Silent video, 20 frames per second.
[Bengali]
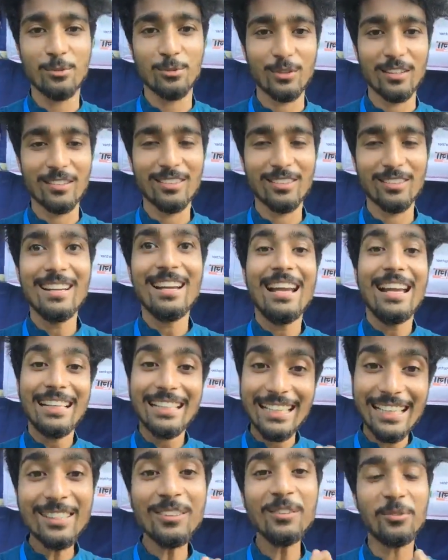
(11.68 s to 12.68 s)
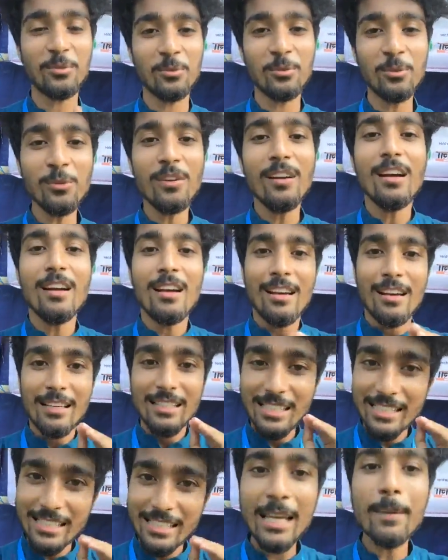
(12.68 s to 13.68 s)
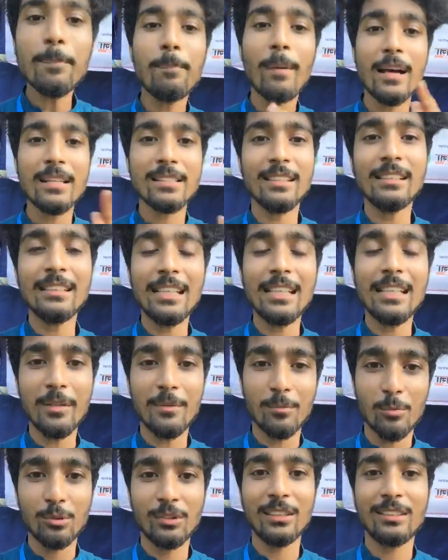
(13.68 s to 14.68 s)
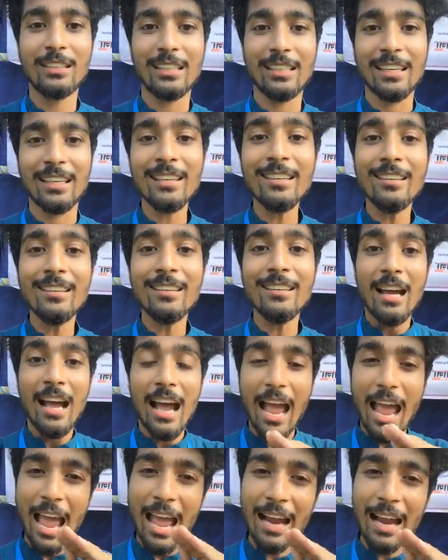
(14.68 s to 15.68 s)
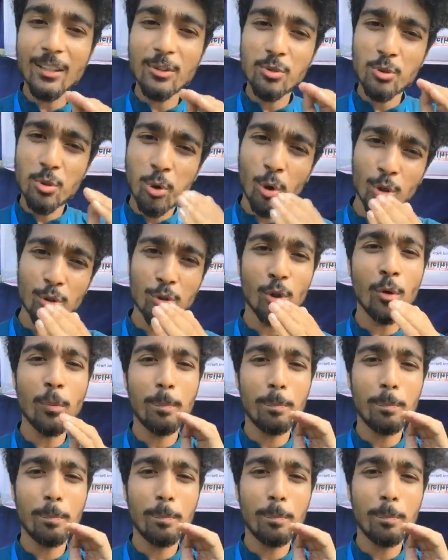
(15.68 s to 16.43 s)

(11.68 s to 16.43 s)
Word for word: কিছু না কিন্তু সেই পাজেল গেমের মধ্যে থেকেই একটা ছোট